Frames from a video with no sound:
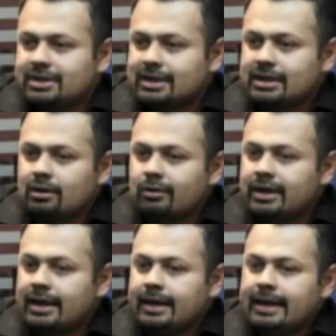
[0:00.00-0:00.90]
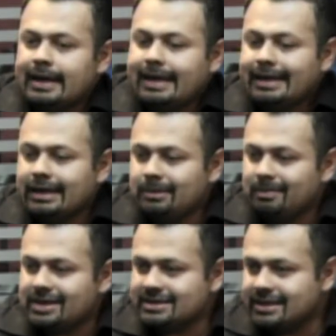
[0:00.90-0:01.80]
he tratado de
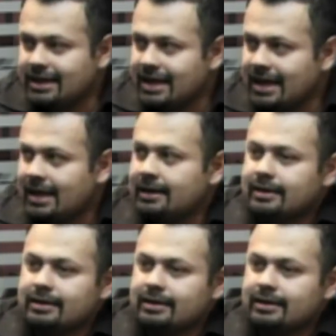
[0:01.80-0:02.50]
investigar,